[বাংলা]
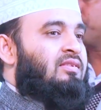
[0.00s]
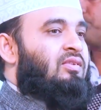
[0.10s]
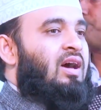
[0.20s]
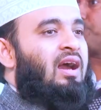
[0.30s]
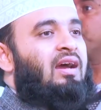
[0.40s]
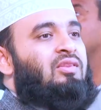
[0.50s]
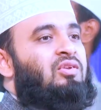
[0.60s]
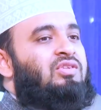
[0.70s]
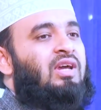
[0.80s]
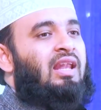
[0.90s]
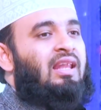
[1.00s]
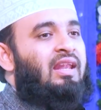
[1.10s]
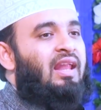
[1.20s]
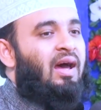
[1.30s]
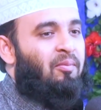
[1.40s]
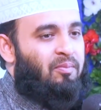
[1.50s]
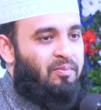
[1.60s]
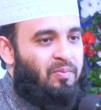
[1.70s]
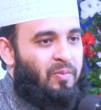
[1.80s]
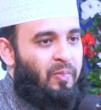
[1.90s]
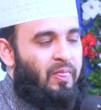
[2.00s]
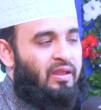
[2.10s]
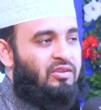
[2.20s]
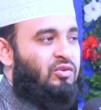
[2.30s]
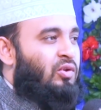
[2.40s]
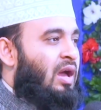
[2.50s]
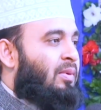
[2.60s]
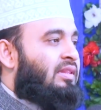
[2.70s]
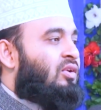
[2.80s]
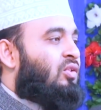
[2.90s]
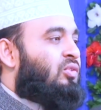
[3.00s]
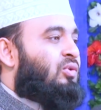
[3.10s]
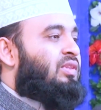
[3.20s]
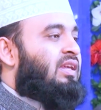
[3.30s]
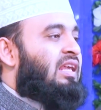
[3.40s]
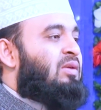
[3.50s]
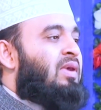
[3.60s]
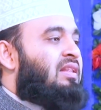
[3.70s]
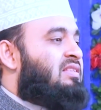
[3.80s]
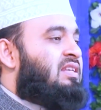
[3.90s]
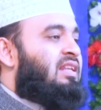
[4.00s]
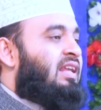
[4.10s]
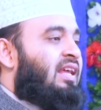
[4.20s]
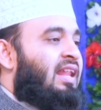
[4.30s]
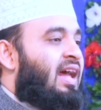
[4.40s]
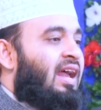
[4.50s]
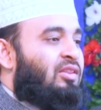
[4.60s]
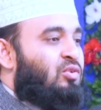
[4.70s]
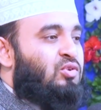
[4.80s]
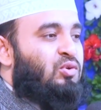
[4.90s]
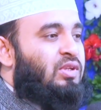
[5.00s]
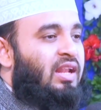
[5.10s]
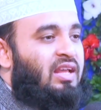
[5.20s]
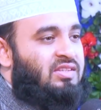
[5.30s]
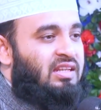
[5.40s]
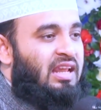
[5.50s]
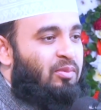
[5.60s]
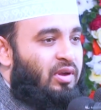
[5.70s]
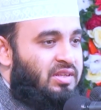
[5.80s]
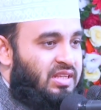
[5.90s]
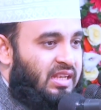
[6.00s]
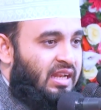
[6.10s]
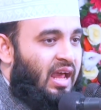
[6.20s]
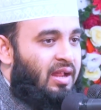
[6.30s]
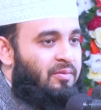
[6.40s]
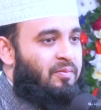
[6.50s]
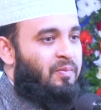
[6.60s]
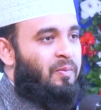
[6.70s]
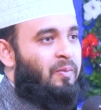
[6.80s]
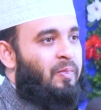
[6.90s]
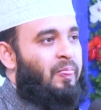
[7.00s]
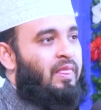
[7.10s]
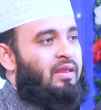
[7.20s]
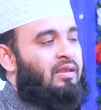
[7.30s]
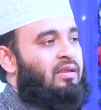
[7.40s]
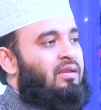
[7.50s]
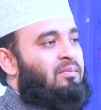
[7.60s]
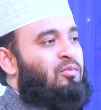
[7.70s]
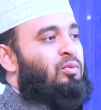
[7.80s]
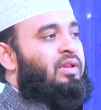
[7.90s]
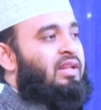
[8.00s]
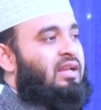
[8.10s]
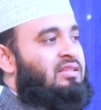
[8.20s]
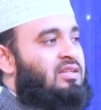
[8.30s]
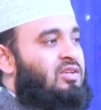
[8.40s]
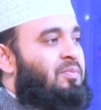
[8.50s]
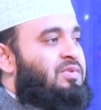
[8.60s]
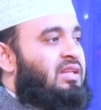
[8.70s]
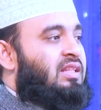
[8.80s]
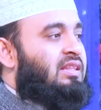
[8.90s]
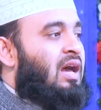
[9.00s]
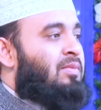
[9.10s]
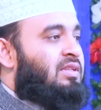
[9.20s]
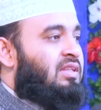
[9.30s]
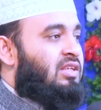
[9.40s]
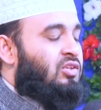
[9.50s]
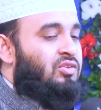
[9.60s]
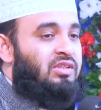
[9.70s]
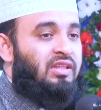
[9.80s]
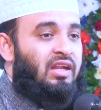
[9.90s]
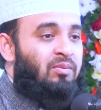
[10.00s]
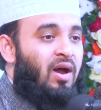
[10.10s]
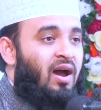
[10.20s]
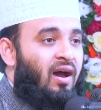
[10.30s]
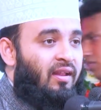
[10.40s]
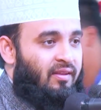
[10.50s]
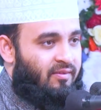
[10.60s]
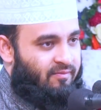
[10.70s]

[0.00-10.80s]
তো আহাদ হচ্ছে আল্লাহর নাম এজন্য আমাদের অন্তর থেকে ইমান ছিনিয়ে নেয়া এত সোজা না চিল্লায় বলেন ঠিক কিনা মুমিনের কাছে সবচাইতে দামি জিনিস হচ্ছে তার ইমান